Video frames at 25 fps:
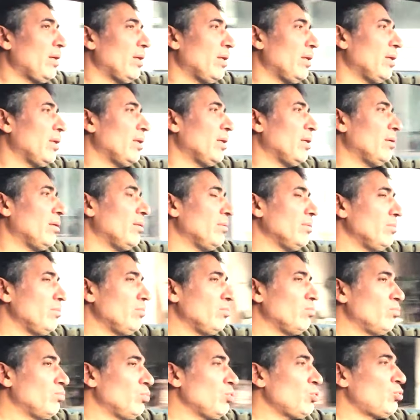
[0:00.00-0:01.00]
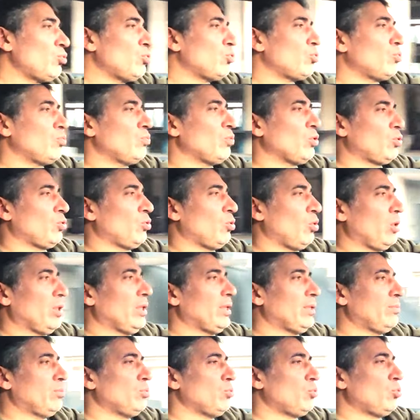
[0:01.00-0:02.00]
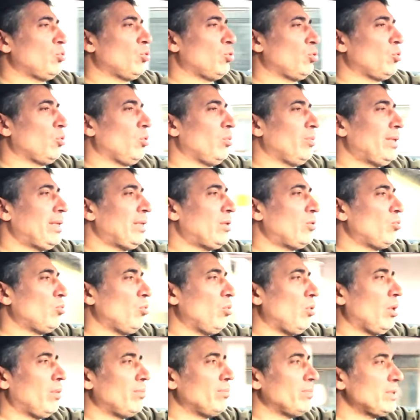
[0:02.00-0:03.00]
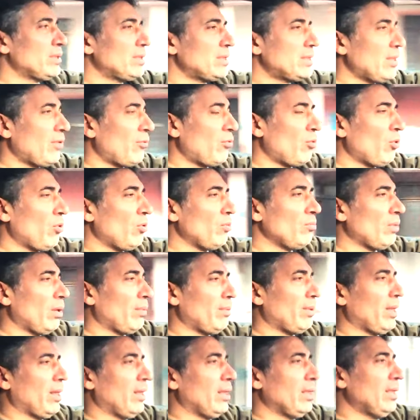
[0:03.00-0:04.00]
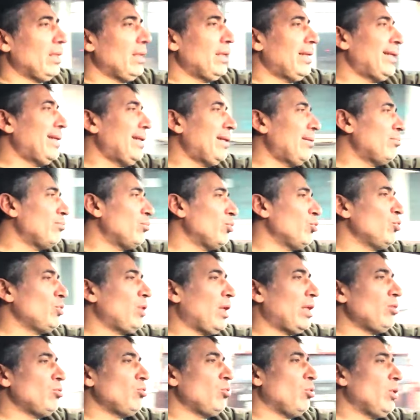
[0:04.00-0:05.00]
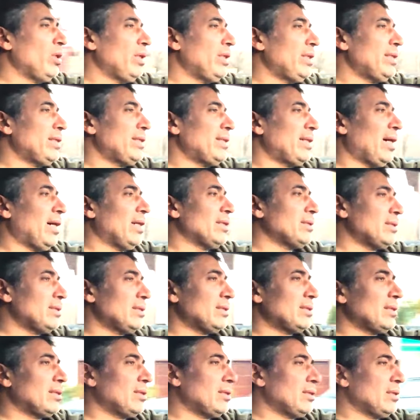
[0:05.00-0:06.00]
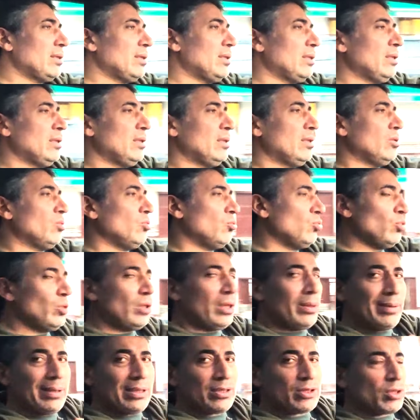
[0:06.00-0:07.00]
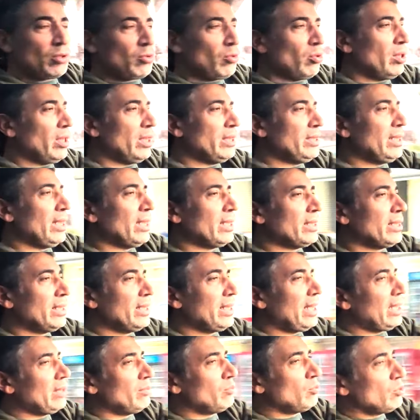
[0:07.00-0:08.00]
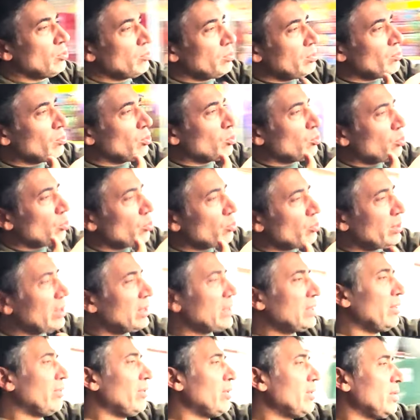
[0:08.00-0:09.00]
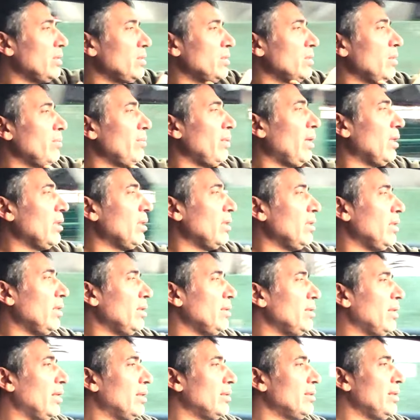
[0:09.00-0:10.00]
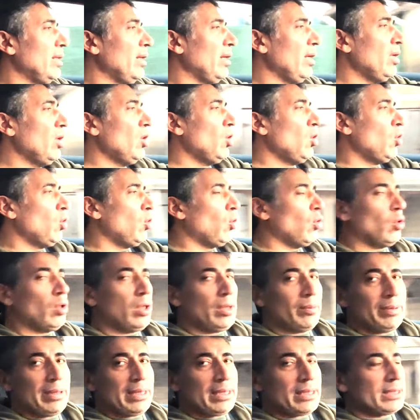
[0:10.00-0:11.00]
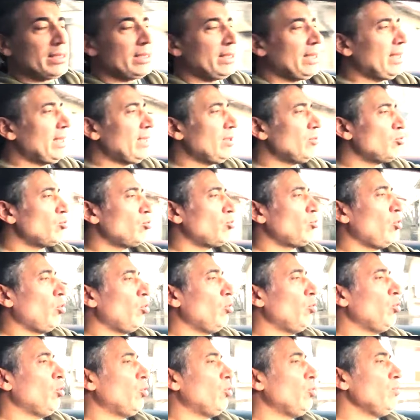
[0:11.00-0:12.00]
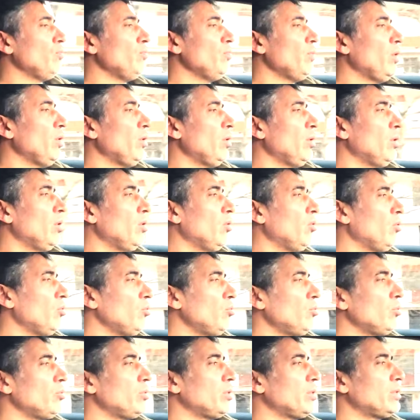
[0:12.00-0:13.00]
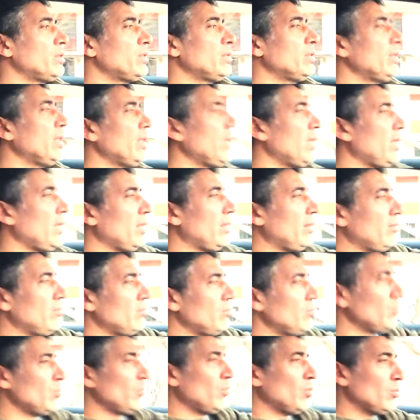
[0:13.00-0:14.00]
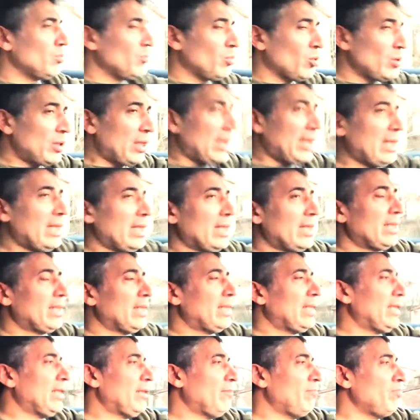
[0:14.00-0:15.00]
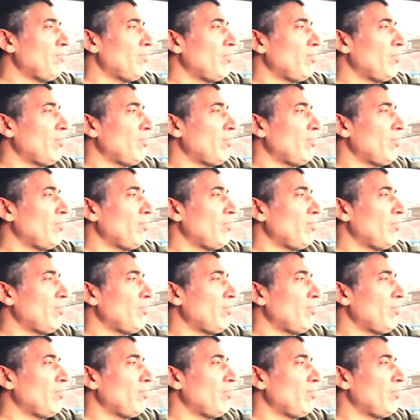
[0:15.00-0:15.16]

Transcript: e, bu tür motorları, bu tür otomobilleri kullanmayı seviyorum ama bundan dolayı rahatsızlık duyabilecek olanlar da yani bunu bir motorun dezavantajı gibi algılayanlar da olabilir diye söylüyorum. Onun ötesinde bu modelle ilgili